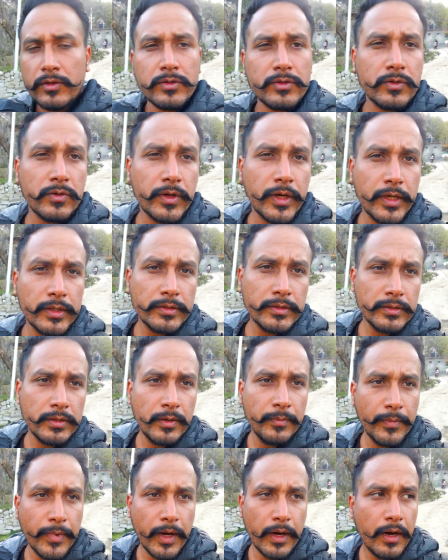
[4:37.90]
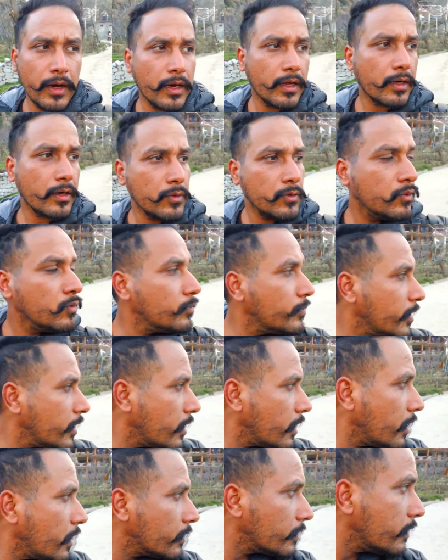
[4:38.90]
सो so गाइस बाहर
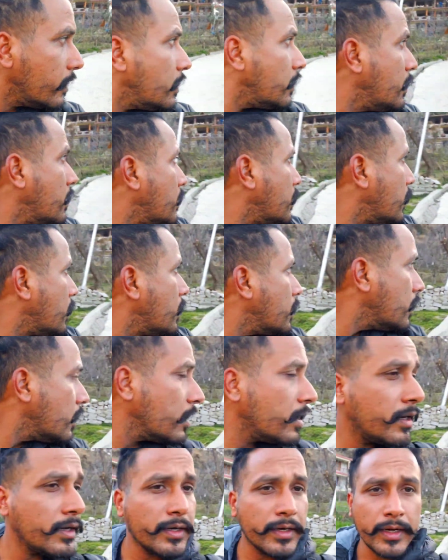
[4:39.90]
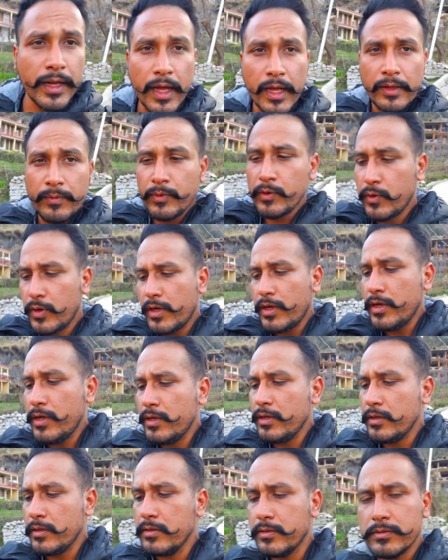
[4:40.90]
घूमने आया था टाइम हो रहा
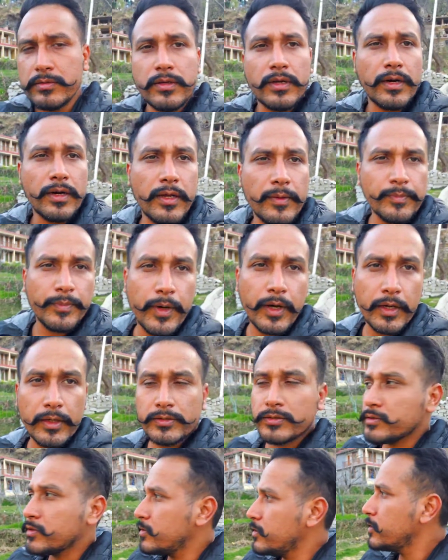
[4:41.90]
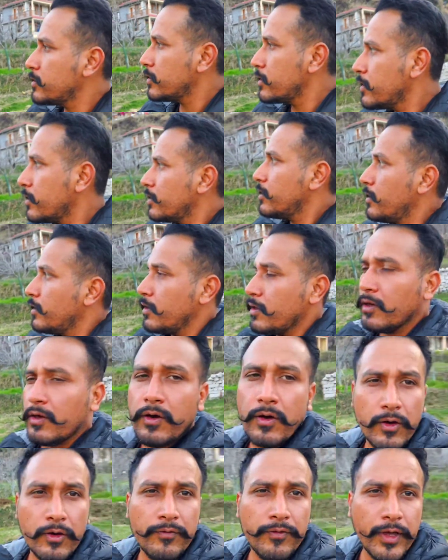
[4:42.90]
है साढ़े पाँच
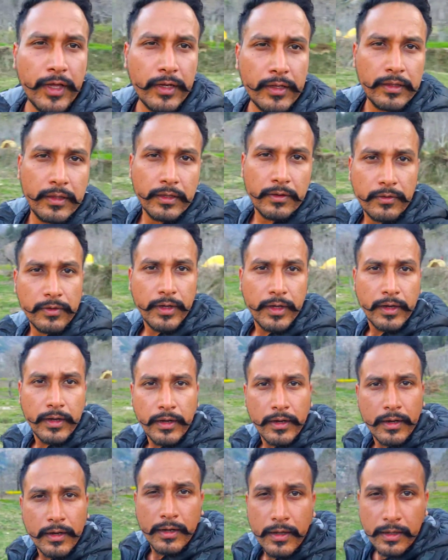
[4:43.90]
और वैली देखो यार